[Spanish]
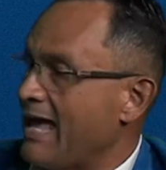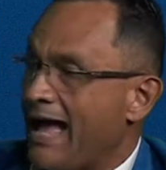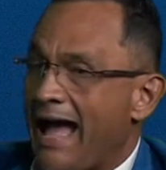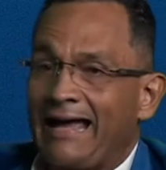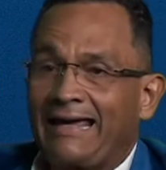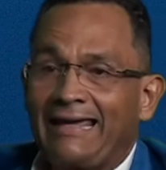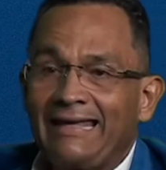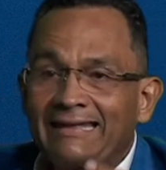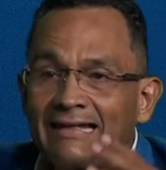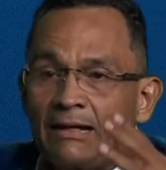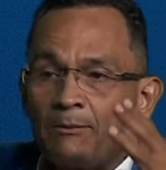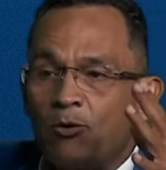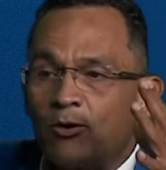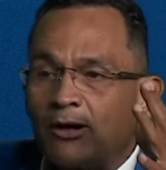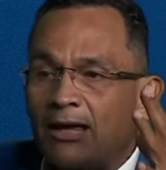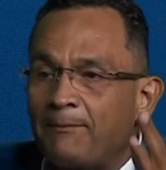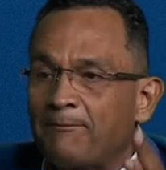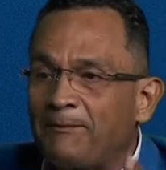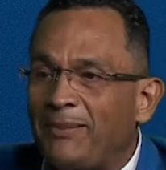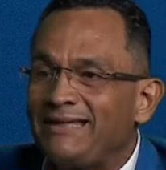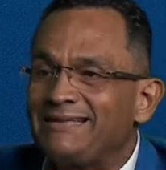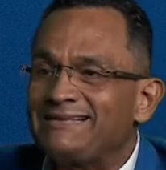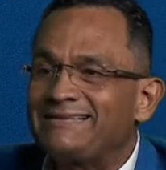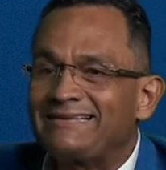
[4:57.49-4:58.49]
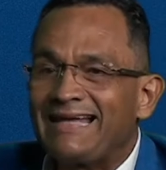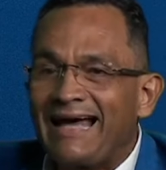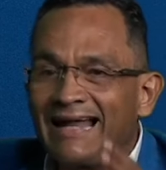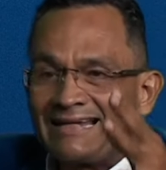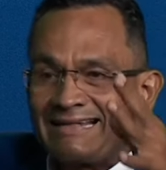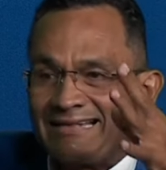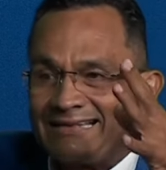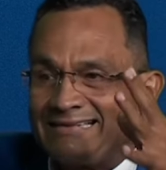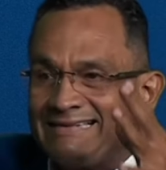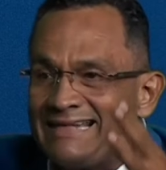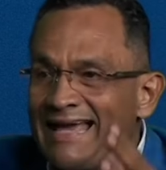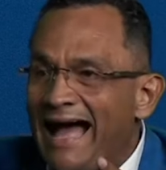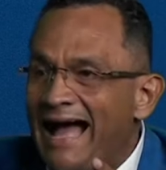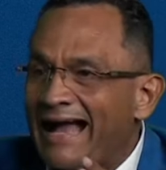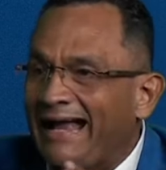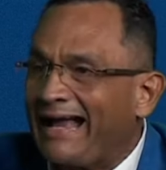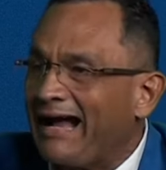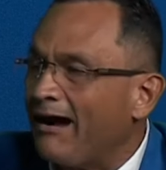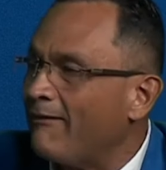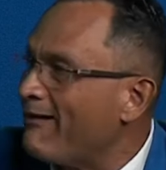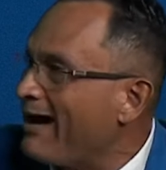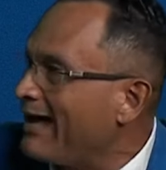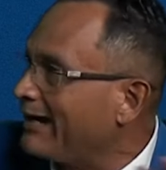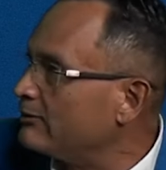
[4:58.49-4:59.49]
Aquí tenemos que pensar, ya
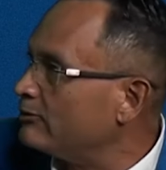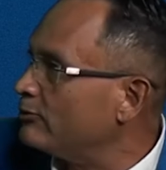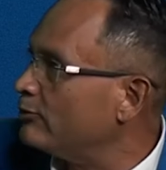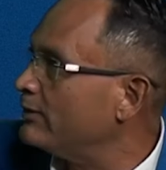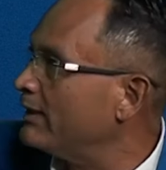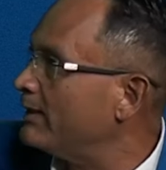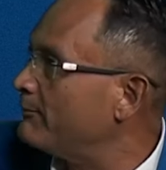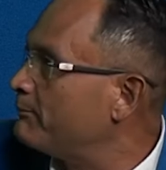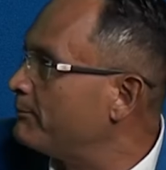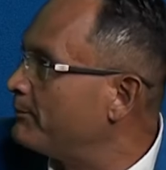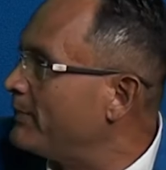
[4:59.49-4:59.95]
acabarnos de